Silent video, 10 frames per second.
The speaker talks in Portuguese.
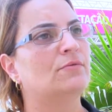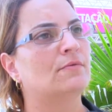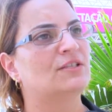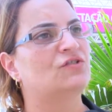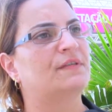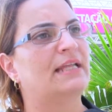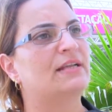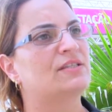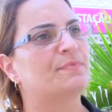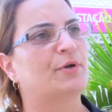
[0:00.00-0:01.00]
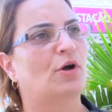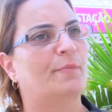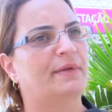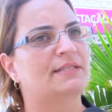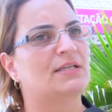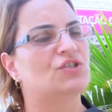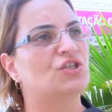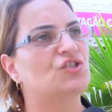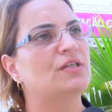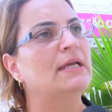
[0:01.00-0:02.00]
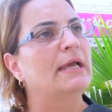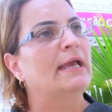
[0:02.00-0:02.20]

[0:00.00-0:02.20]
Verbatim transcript: com atividades próprias e a gente